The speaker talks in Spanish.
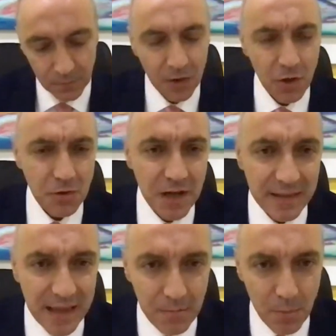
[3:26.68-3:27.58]
Nos
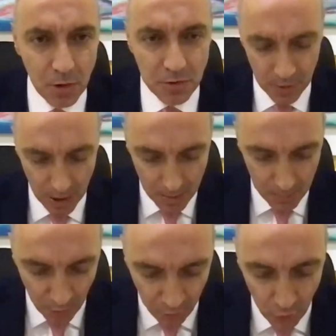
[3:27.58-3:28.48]
sentimos
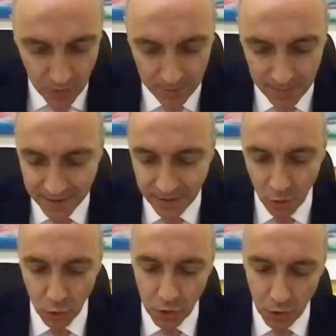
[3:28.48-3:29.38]
profundamente
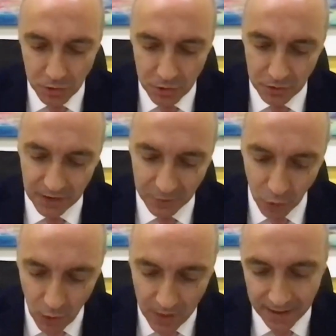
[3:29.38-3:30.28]
orgullosos de
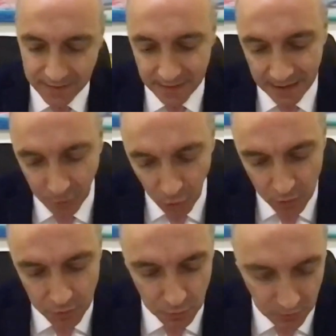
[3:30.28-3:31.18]
todas y
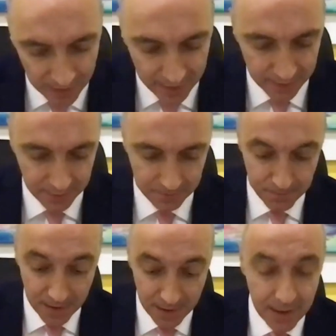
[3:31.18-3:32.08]
todos ustedes.
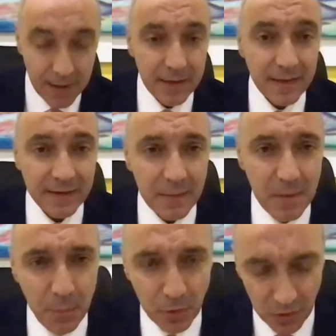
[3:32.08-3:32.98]
Desde
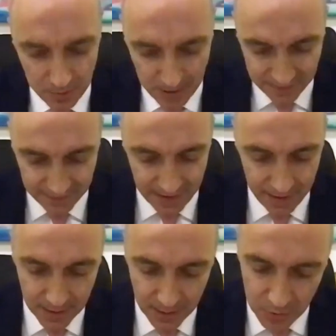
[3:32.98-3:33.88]
mi punto de
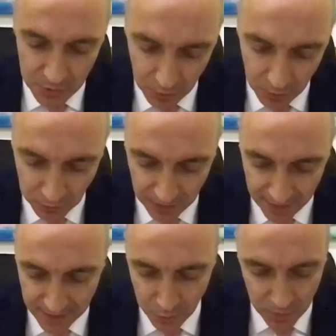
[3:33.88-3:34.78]
vista, son
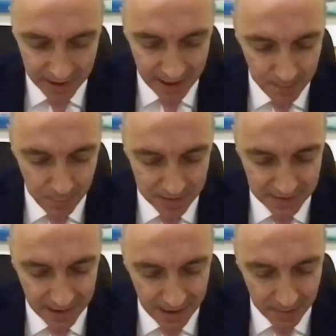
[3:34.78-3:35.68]
ustedes un ejemplo a
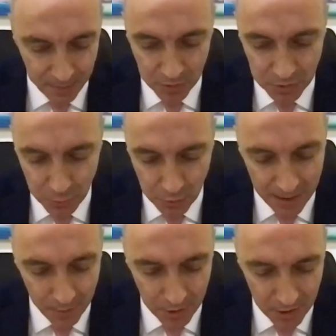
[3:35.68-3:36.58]
seguir por su
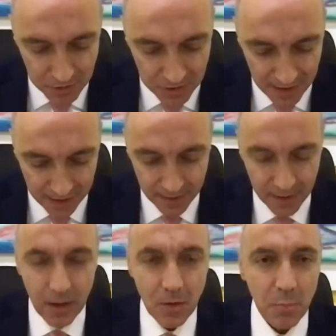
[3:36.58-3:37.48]

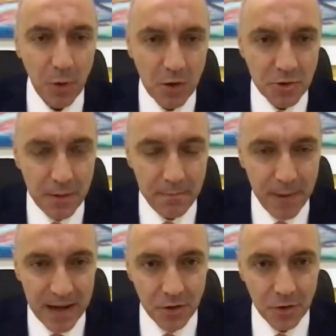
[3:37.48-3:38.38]
laboriosidad, por su
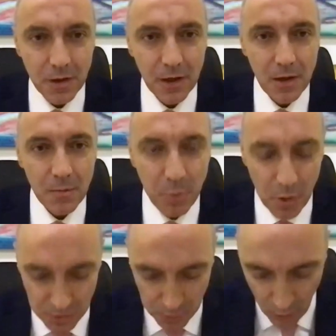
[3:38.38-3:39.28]
empeño, por su